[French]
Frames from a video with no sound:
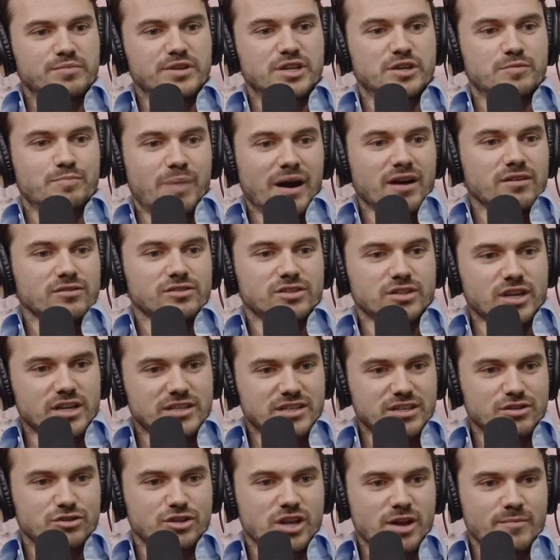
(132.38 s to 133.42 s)
Puis je pense que, tu
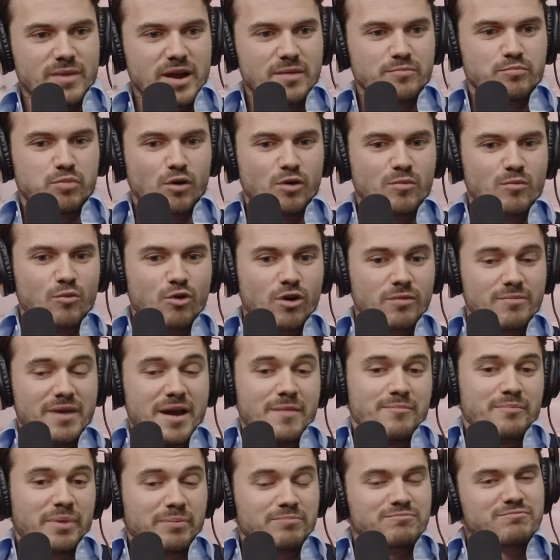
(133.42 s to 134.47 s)
sais, justement, pour moi,
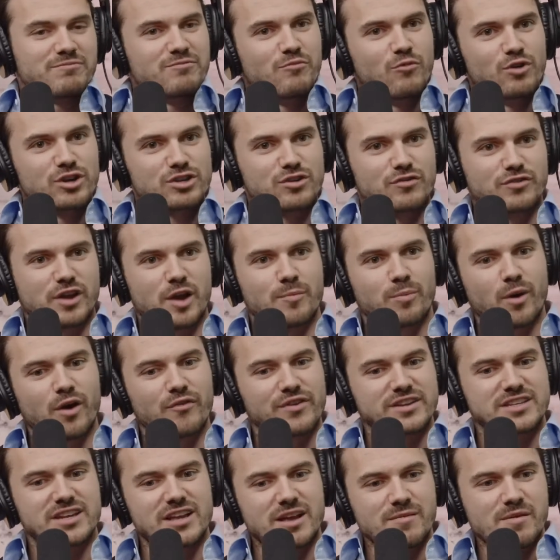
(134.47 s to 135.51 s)
ben, moi, je trouve que
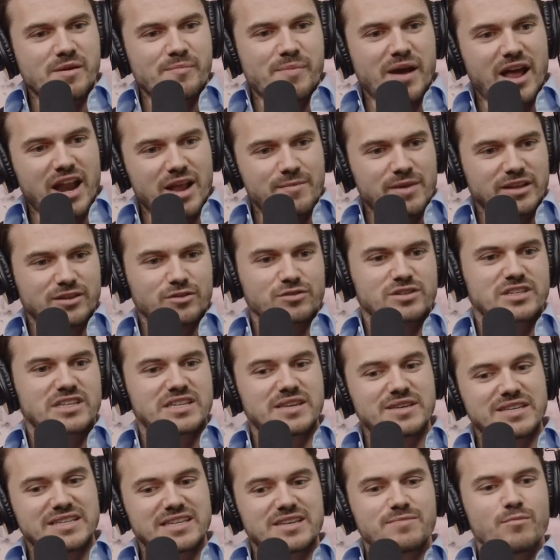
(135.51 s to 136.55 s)
professionnellement parlant, mettons, ce
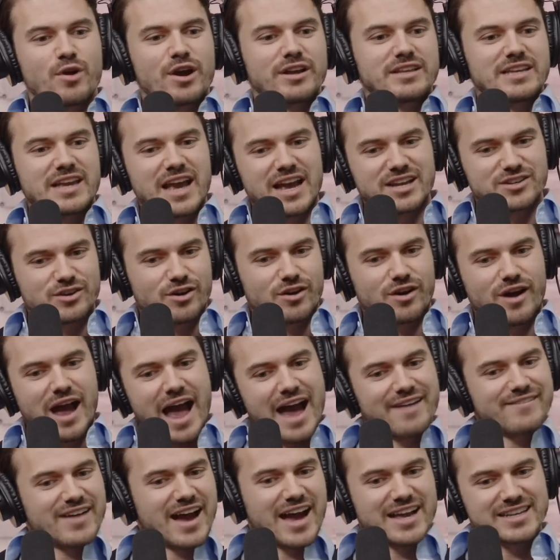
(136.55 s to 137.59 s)
qui, ce qui m'a aidé à genre
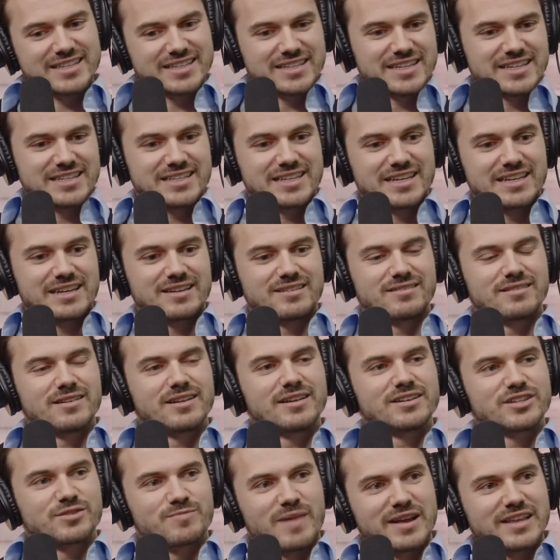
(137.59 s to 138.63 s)
avancer, c'est
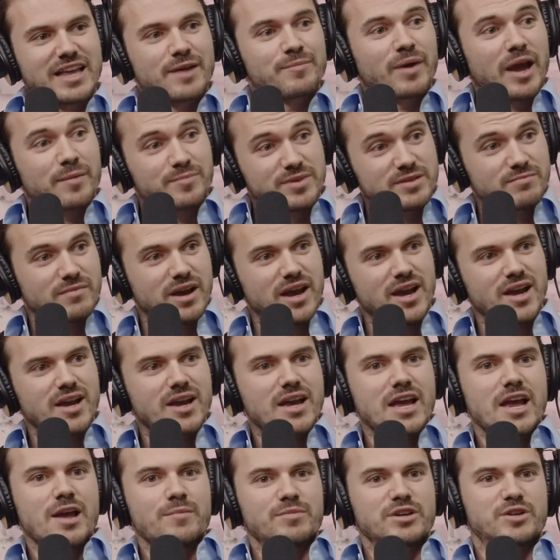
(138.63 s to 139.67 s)
je m'adapte rapidement.
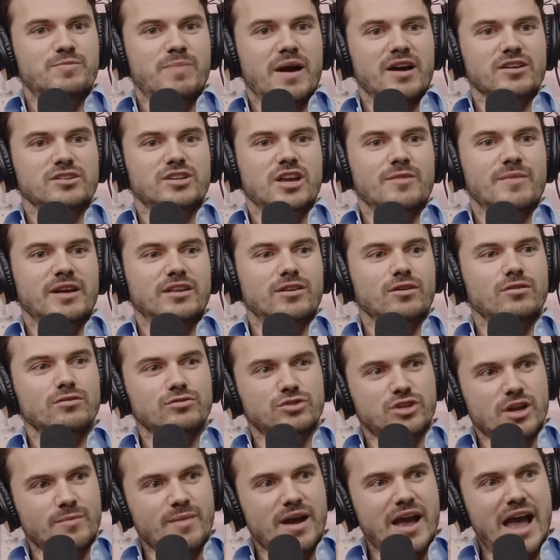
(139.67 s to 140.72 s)
Mm. Puis je pense que, mettons,
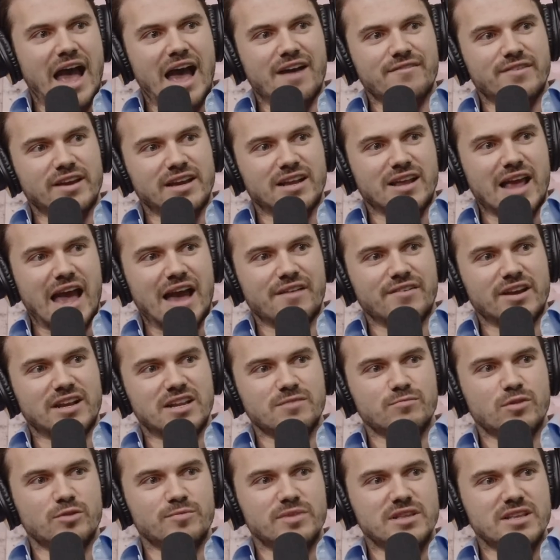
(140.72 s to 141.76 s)
justement, avec, avec
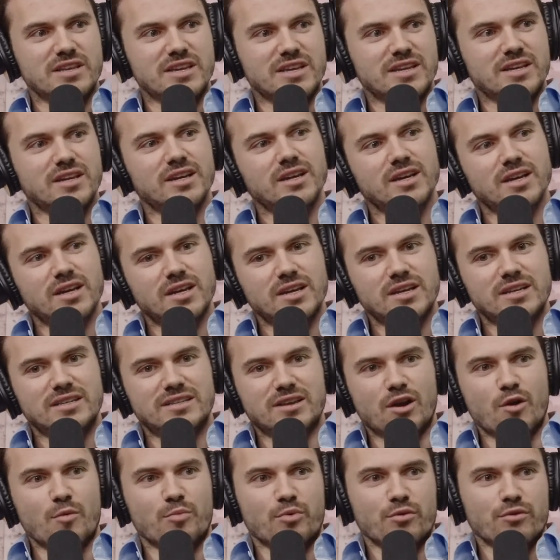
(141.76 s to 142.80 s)
l'immobilier,
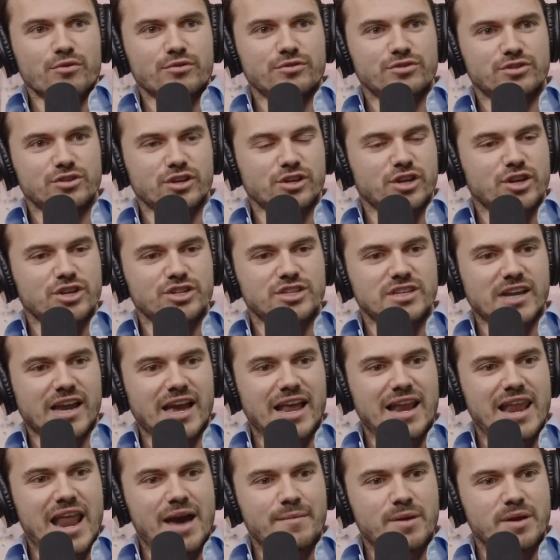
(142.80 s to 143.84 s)
c'est un peu ça que je
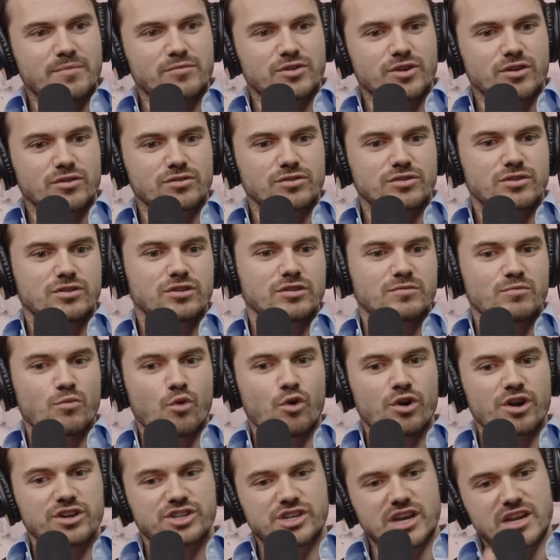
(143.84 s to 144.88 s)
dirais la même chose. Good,
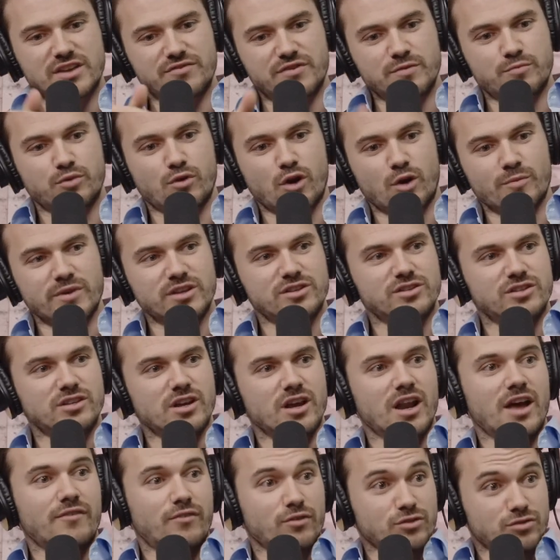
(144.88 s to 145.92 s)
moi, je qualifie pour combien de
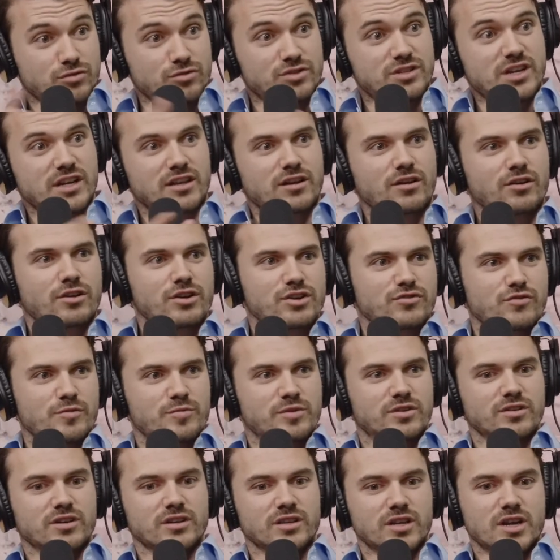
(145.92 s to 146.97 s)
sol en fonction du secteur que je veux,
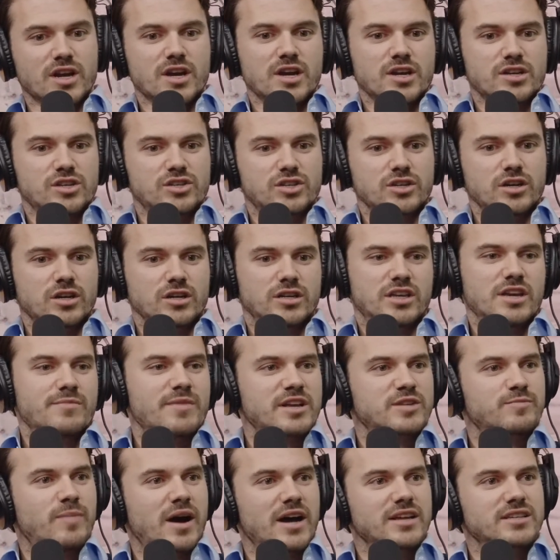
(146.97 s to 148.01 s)
puis tout. Ça, ok,
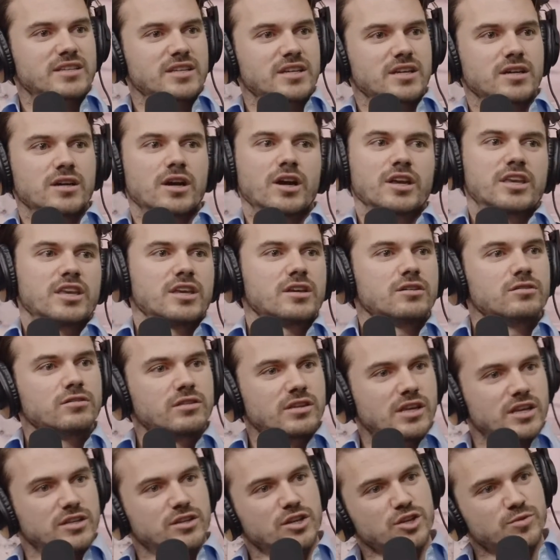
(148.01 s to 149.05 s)
mais c'est passé. Ok, good,
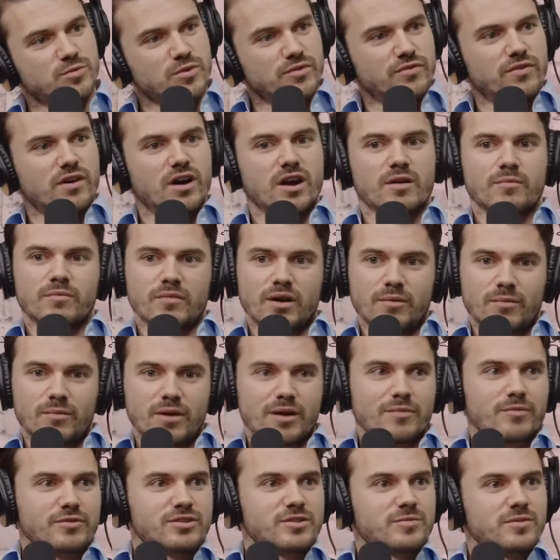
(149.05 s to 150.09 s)
qu'est-ce que je peux faire? Think